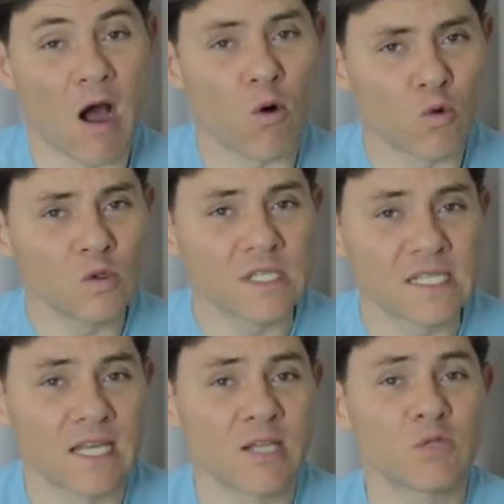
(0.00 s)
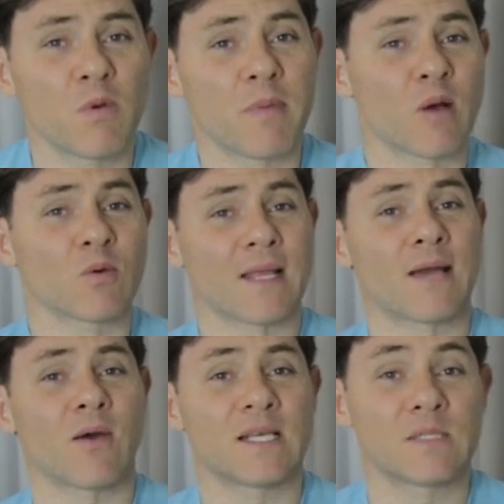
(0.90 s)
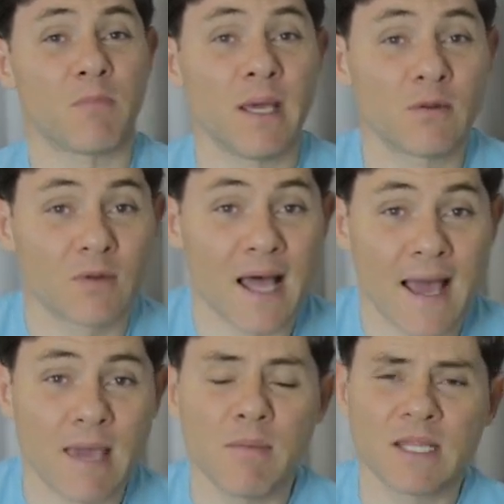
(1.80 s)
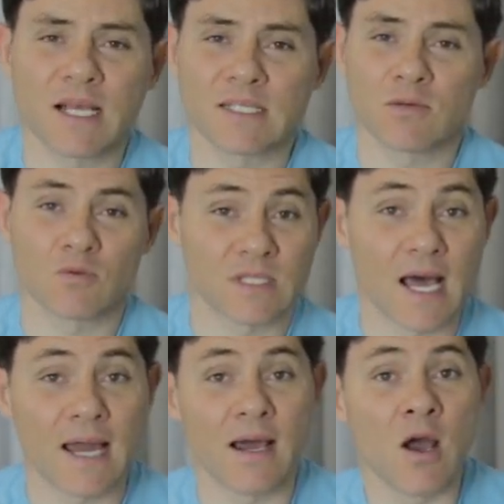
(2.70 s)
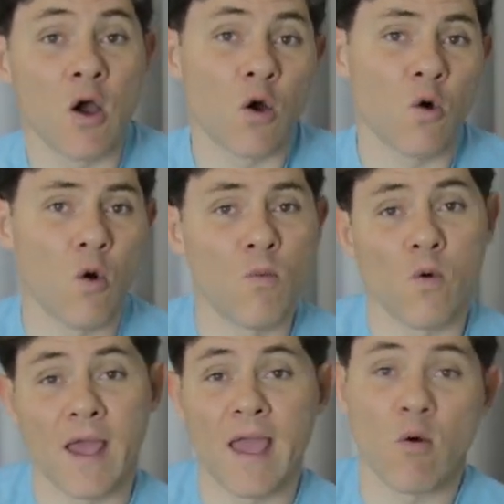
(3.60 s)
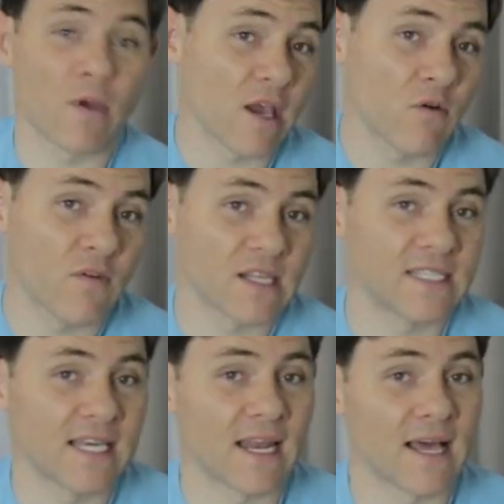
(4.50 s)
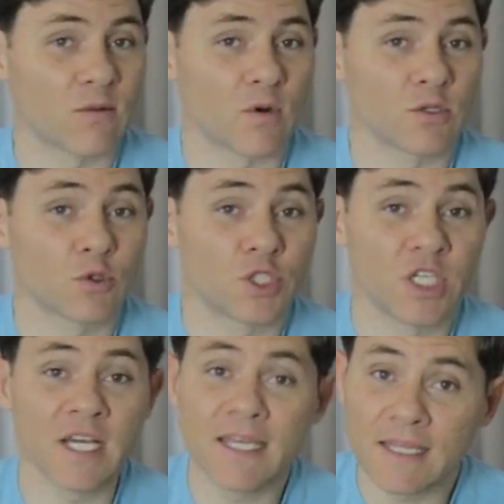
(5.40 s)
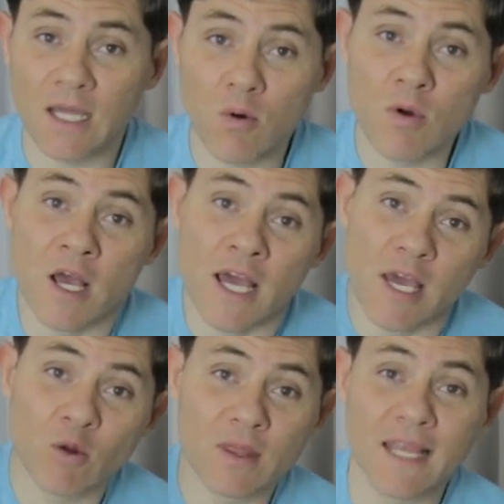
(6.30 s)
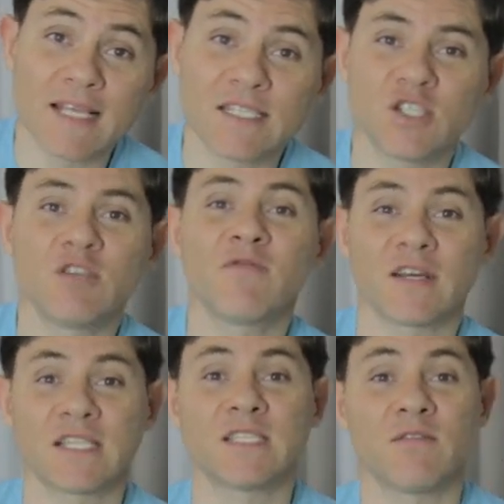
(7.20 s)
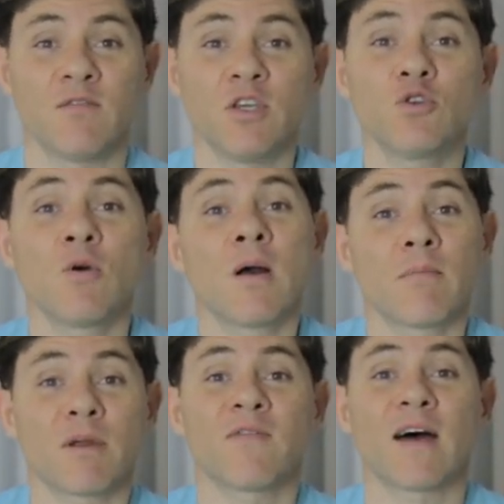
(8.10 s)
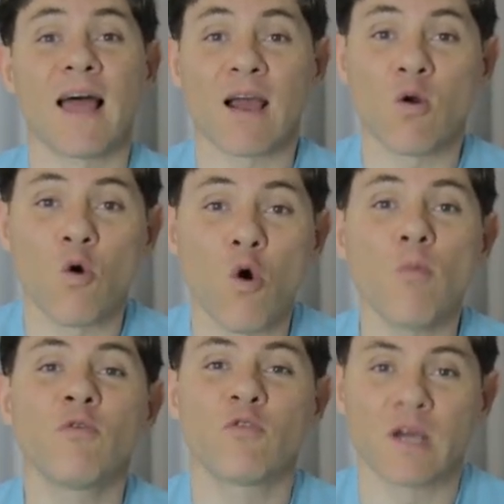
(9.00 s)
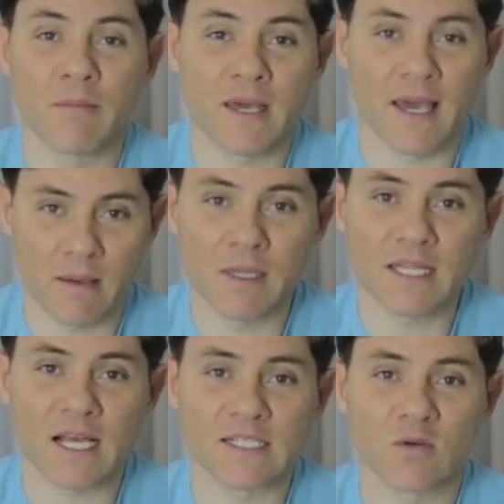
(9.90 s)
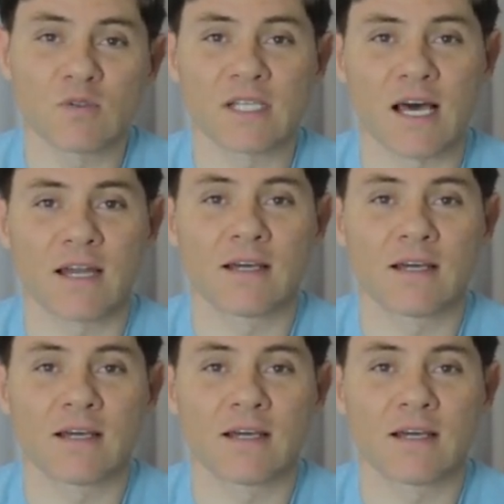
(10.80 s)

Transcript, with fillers: alguns inscritos me perguntaram a respeito da reabilitação Sara, como é, o que, que eu fazia lá durante o dia. Então eu decidi fazer esse vídeo para falar como foi a minha reabilitação no Sara.